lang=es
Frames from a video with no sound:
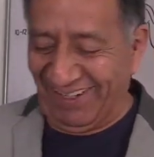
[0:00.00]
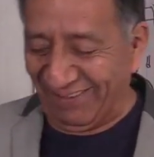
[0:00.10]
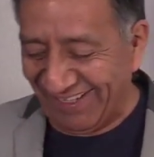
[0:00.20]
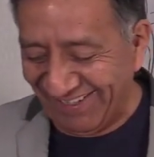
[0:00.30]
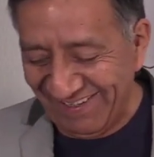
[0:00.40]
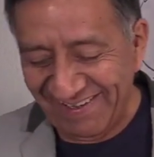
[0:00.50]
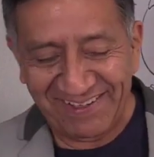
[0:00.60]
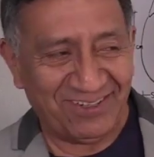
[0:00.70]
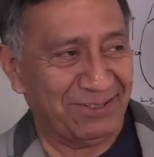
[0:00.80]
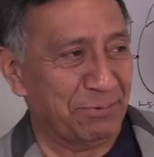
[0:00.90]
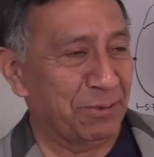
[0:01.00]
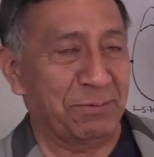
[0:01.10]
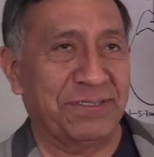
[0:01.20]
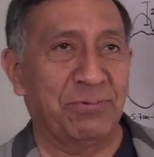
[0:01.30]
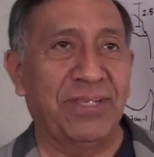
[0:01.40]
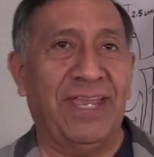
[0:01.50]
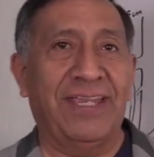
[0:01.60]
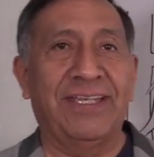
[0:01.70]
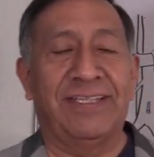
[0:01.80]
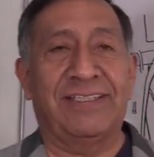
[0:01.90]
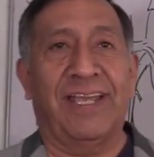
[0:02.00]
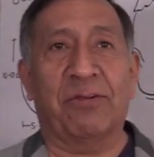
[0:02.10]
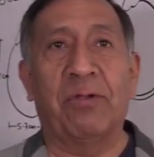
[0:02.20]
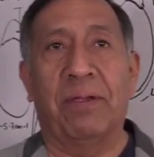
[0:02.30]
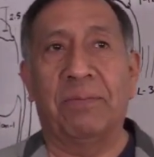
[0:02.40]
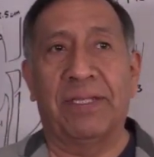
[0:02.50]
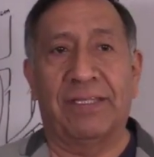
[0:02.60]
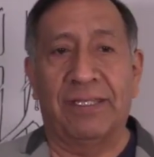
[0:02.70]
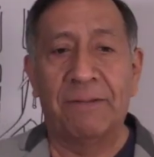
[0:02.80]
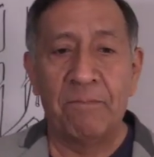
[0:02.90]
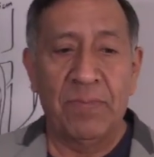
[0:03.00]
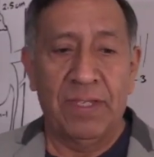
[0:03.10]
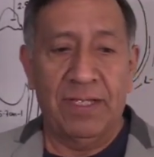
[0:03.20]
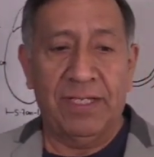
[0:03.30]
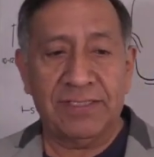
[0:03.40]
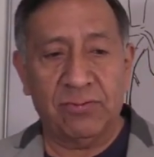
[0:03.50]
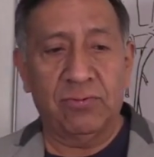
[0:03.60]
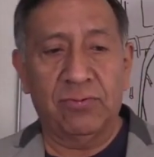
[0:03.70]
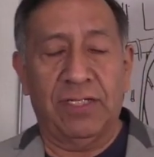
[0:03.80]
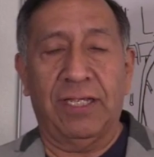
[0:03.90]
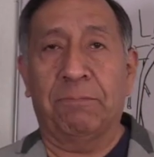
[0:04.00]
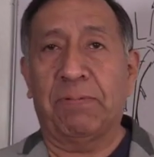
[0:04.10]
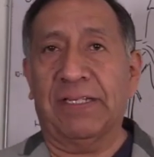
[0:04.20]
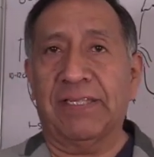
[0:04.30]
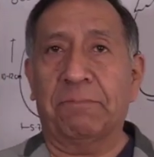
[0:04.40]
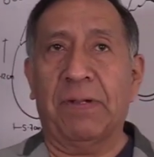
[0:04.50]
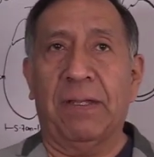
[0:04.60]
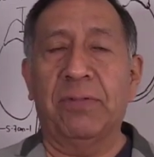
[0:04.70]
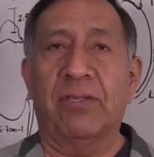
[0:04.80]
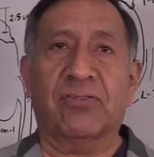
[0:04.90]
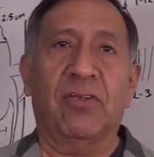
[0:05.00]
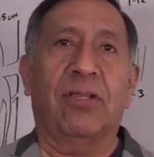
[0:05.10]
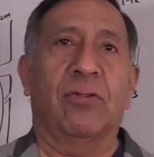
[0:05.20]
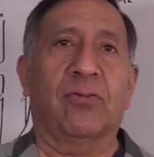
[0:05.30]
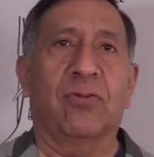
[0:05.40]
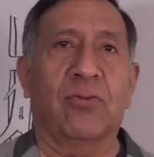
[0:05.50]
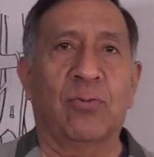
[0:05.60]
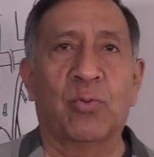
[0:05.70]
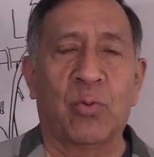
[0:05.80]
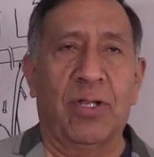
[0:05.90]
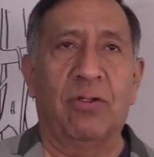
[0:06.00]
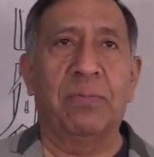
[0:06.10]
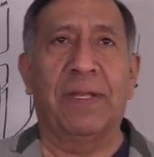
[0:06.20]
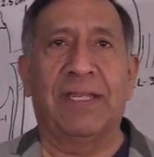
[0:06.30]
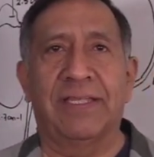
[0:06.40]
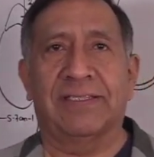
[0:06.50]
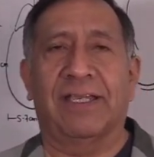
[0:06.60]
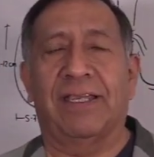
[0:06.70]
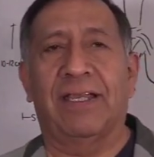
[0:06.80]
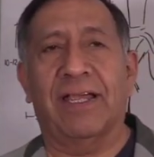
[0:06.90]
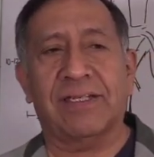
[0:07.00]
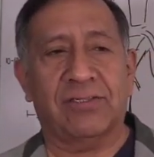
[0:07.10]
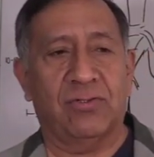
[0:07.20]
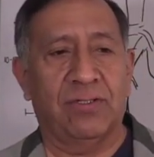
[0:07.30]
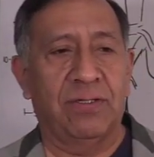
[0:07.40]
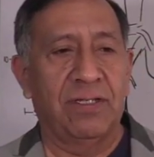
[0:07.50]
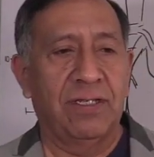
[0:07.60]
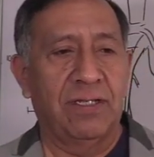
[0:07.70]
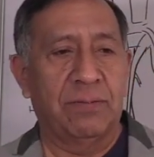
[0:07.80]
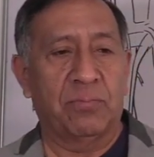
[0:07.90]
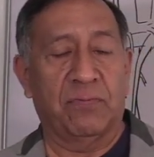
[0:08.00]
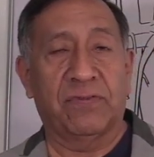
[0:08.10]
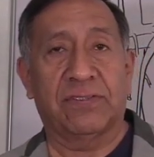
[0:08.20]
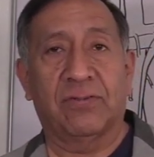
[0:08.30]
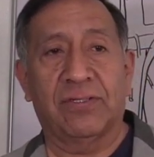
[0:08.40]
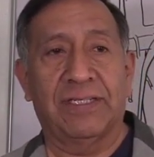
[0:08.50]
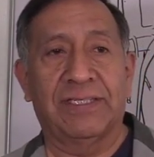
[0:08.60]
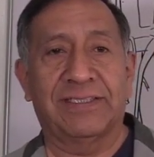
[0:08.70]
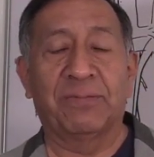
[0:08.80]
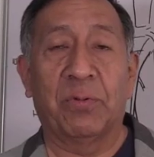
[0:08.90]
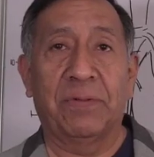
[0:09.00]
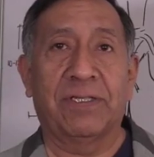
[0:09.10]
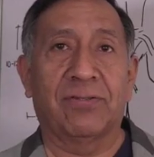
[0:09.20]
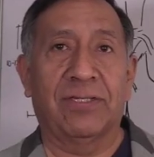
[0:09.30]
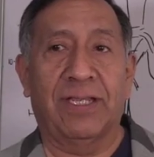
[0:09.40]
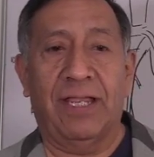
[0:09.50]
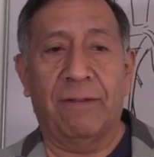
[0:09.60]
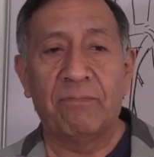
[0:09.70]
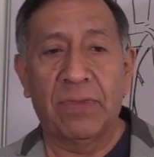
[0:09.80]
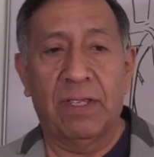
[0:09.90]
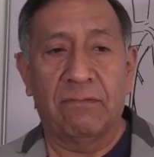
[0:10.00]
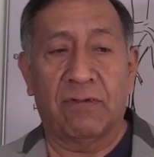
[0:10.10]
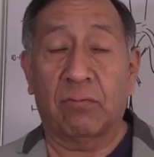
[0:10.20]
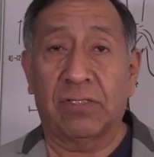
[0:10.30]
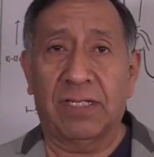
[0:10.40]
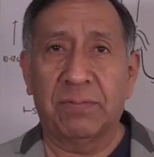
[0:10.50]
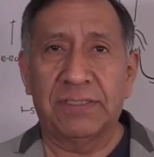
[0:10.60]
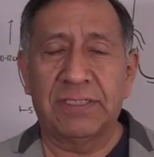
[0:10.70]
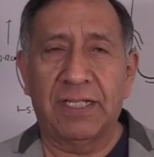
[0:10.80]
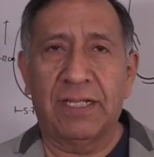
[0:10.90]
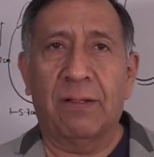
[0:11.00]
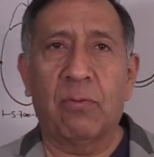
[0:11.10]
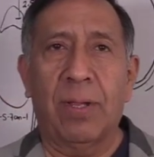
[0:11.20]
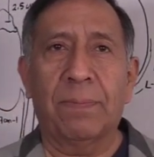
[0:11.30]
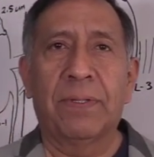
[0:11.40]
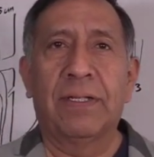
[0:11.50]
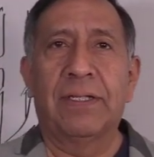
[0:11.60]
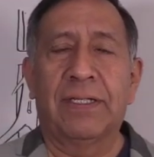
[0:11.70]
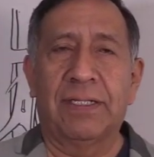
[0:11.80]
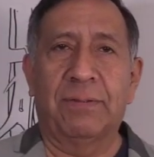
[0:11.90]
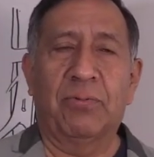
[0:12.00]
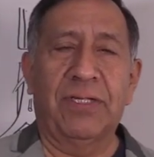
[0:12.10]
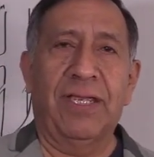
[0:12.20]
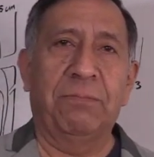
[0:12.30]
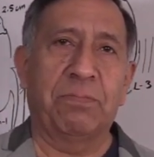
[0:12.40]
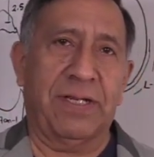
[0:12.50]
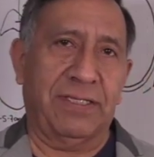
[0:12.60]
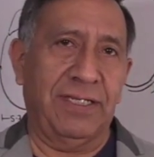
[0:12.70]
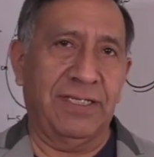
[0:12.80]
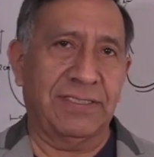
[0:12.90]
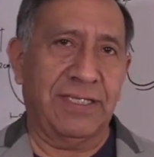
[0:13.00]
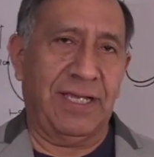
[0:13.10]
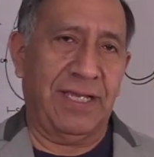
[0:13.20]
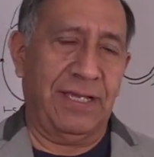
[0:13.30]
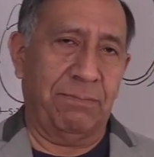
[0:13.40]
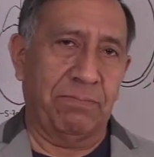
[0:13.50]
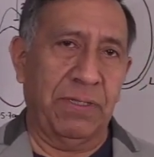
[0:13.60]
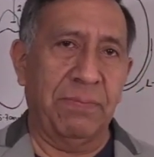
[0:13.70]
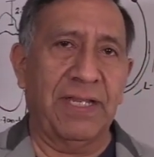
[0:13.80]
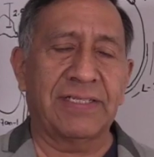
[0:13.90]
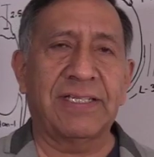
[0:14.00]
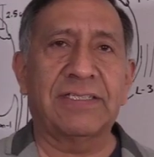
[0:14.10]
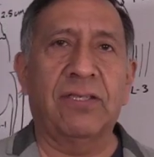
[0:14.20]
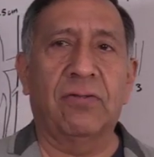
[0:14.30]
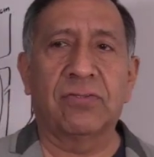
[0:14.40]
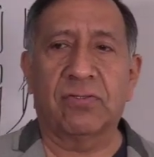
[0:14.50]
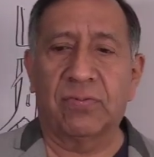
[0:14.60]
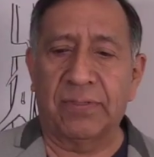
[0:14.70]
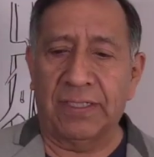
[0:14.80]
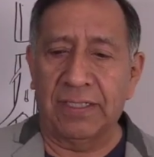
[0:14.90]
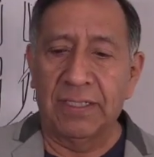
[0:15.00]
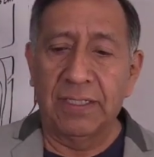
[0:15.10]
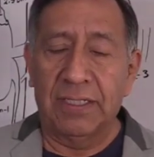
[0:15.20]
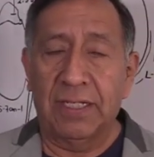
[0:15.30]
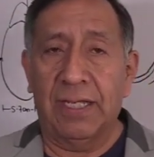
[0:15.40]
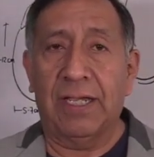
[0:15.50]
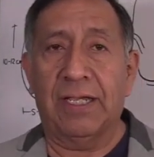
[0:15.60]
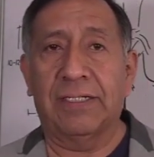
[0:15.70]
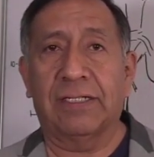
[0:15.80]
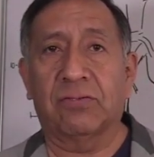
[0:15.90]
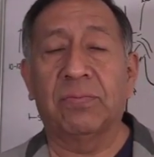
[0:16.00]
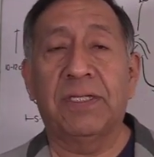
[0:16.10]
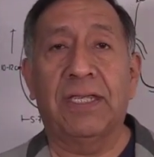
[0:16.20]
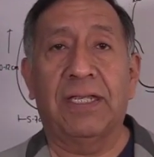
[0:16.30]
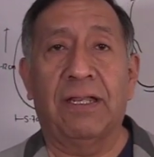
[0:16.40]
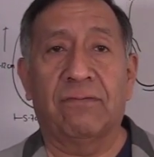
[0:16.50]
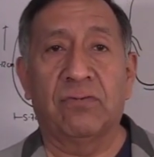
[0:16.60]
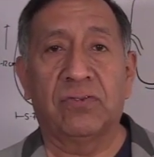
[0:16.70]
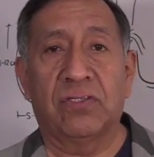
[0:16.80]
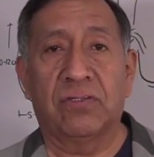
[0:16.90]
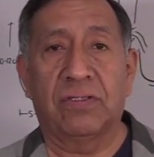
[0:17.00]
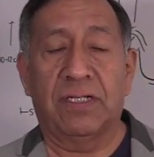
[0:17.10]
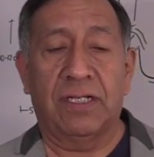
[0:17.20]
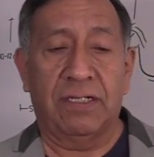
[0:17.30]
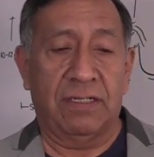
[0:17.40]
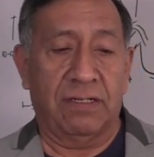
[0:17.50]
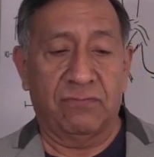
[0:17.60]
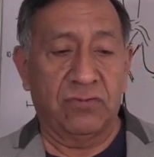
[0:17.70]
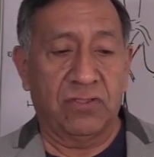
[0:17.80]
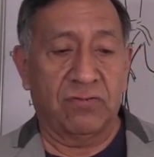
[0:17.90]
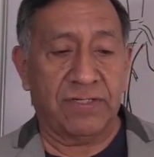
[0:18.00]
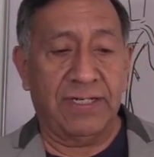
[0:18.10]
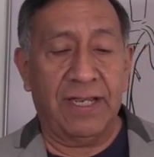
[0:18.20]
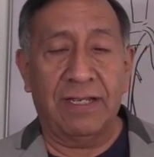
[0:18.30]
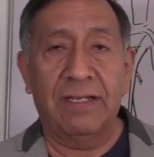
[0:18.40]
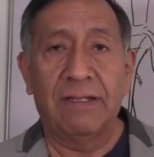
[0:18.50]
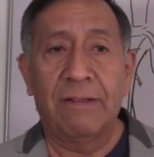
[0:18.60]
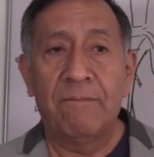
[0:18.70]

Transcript: a ver, no te preocupes, voy a iniciar nuevamente. Es un eh, placer para mí, yo soy el doctor Hugo Eloy Meléndez Aguilar, soy profesor en este momento de la Facultad de Medicina de la UAP. Eh, voy a impartir esta primera sesión sobre la anatomía y la función, la función renal